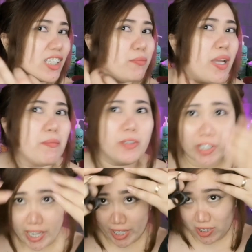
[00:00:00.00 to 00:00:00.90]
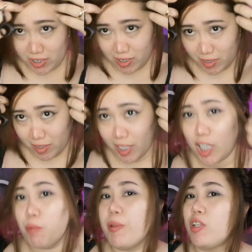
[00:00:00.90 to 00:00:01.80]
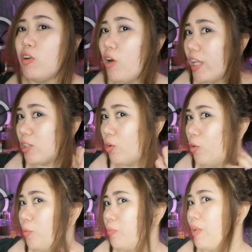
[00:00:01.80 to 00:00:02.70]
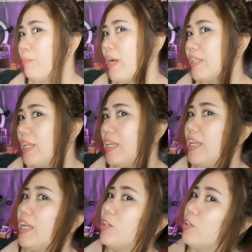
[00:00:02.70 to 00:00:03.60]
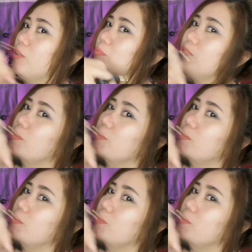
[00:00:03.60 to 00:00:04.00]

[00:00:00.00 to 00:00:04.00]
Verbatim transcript: That's my mudaraj na ginupit ko at home. Napakadali lang, no?